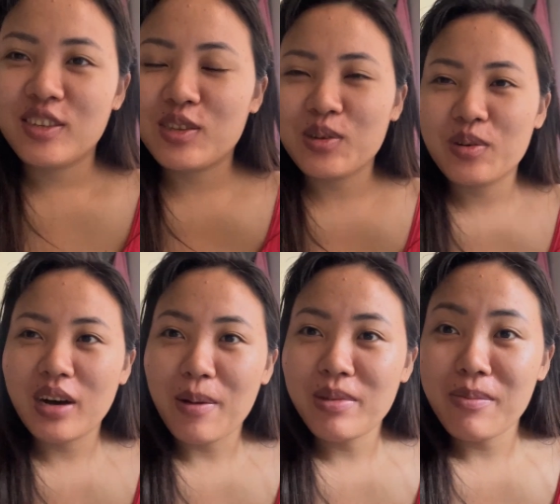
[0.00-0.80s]
सो
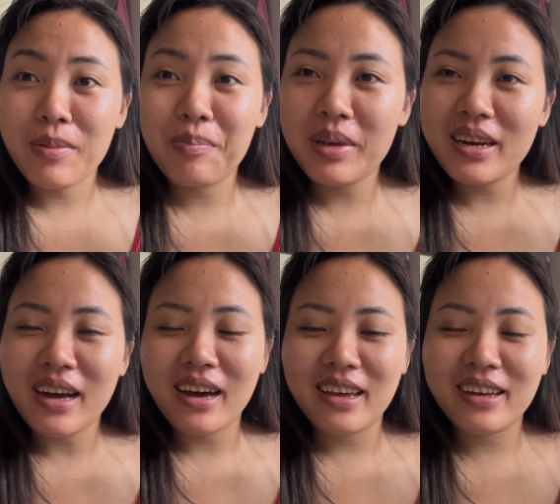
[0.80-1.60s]
हम यहाँ में पी
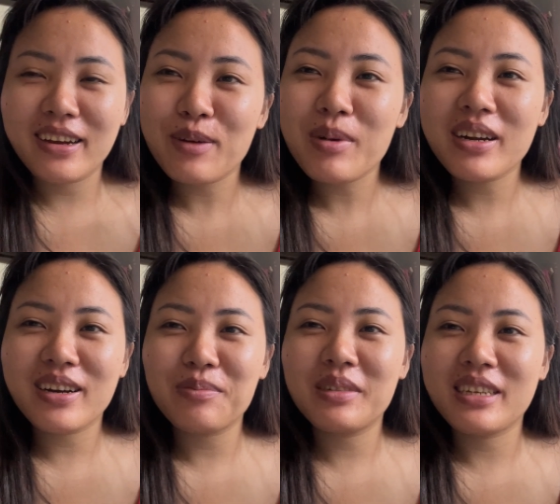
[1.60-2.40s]
रहा है गर्मा
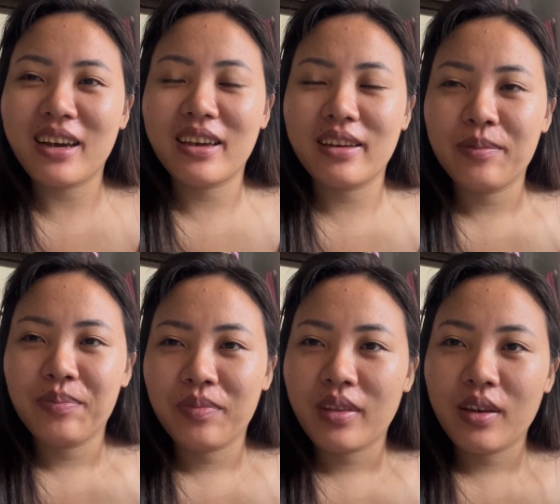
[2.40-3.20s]
गर्म चाय
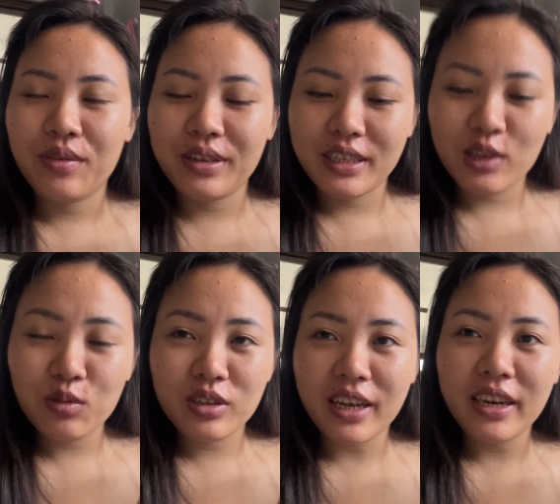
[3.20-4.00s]
वैसे तो
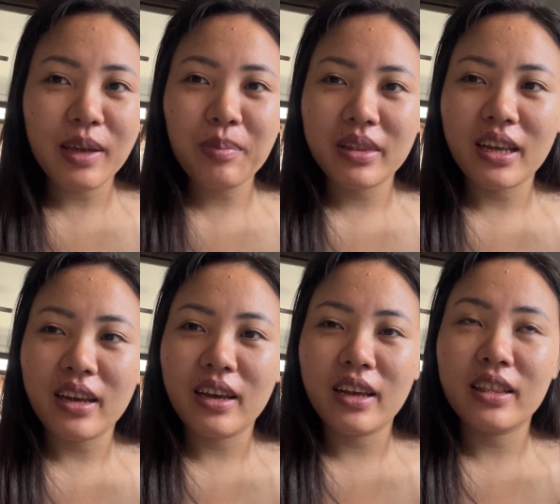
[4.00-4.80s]
चाय नहीं पीता
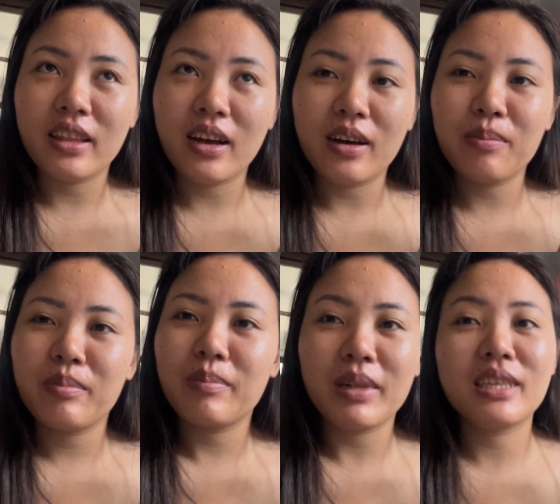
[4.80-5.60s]
है इतना हम
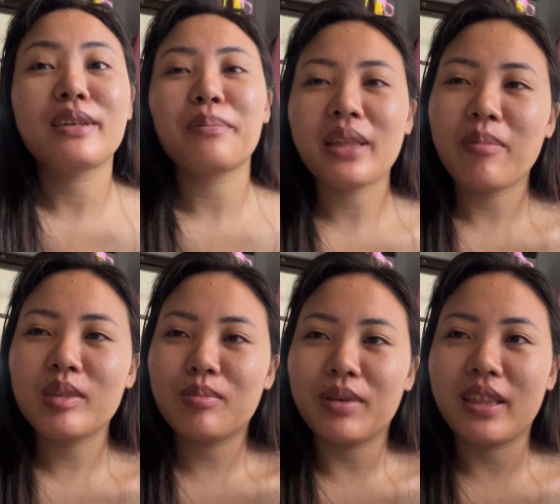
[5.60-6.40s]
बट
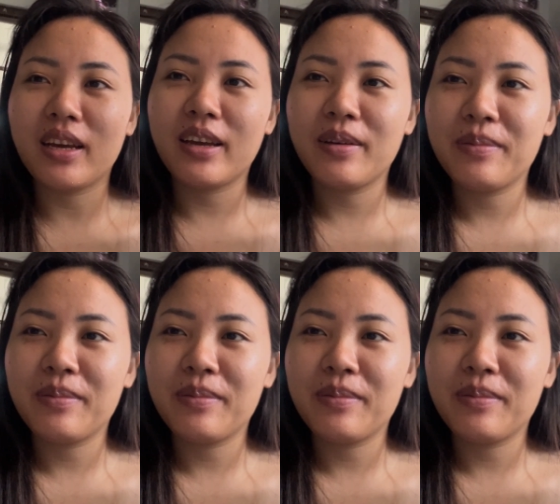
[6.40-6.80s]
समटाइम्स पीता है